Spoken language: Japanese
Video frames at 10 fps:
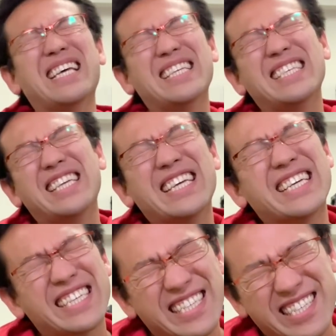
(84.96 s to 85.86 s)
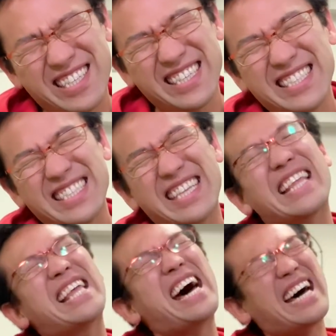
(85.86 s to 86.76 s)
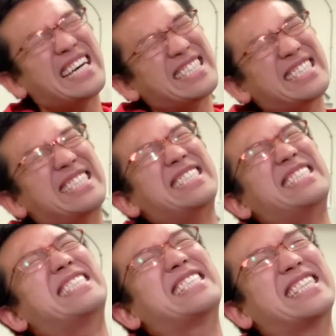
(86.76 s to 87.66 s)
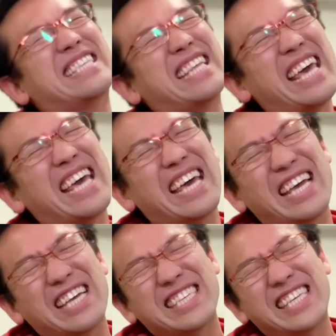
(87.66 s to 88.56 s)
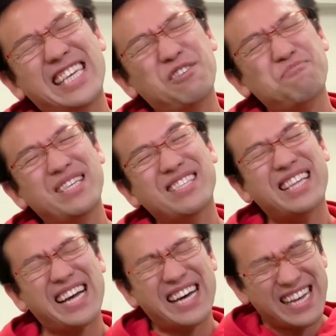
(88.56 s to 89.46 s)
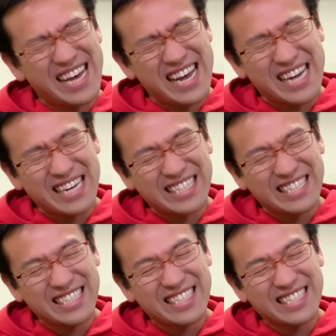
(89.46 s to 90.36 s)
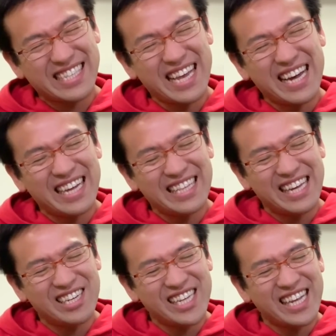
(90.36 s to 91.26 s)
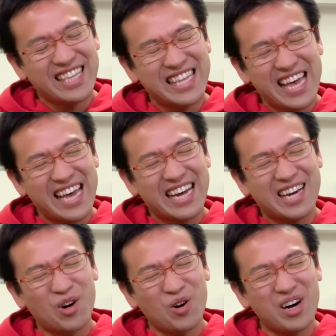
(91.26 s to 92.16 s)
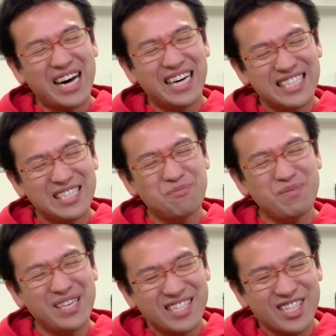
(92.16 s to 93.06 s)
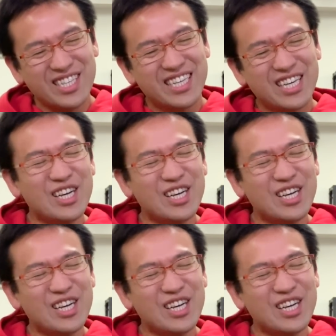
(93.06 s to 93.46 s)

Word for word: 全に組んでたで、火、水だから前半殴り合って、後半水、